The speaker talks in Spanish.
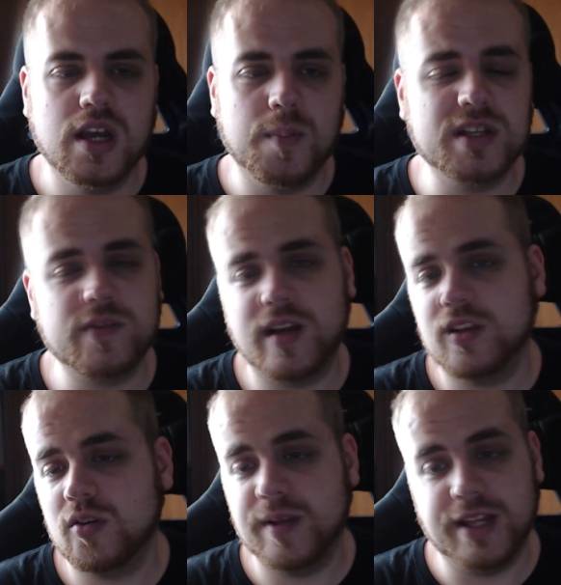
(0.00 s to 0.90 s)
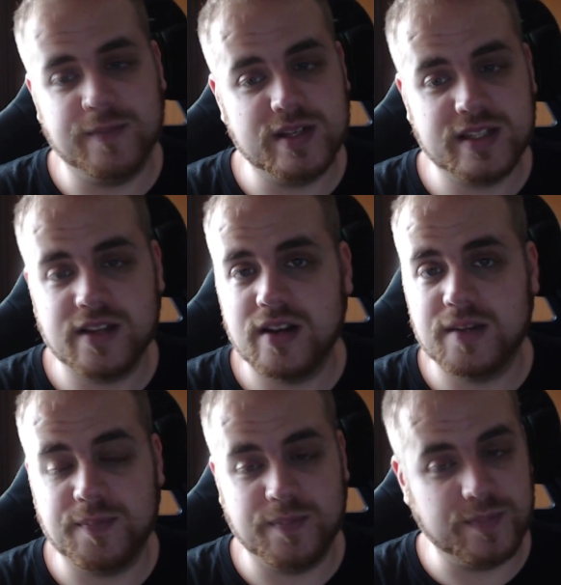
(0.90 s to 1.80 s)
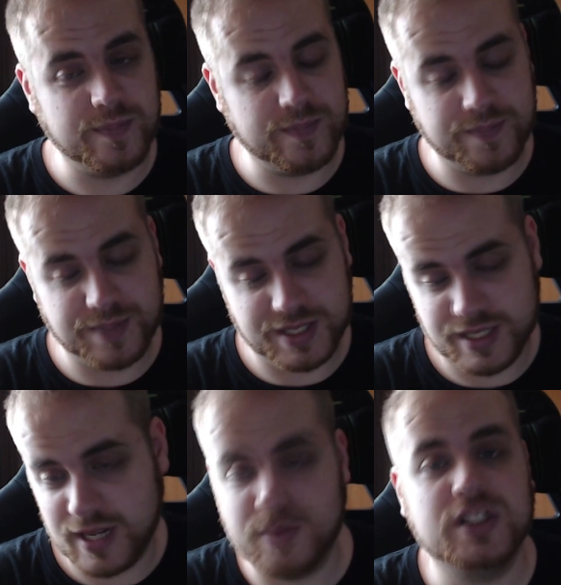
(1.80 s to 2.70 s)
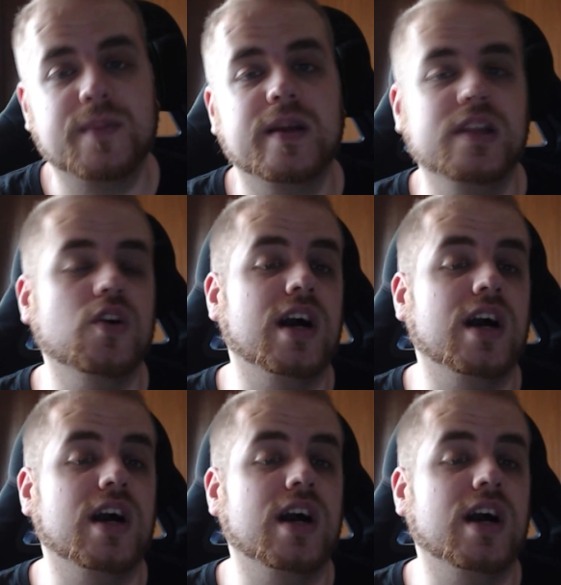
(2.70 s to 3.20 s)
Más me da en vista de la piscinazos han metido,